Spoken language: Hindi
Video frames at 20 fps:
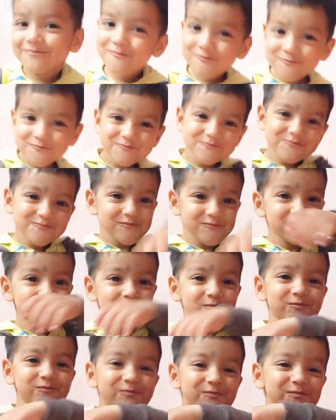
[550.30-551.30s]
गुस्सा
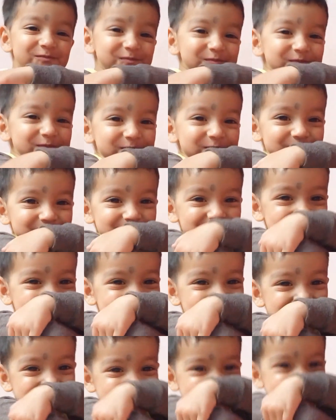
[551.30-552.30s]
क्यों हो
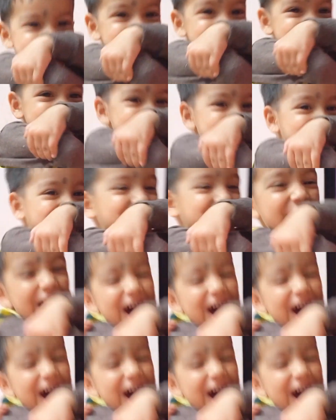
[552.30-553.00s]
आज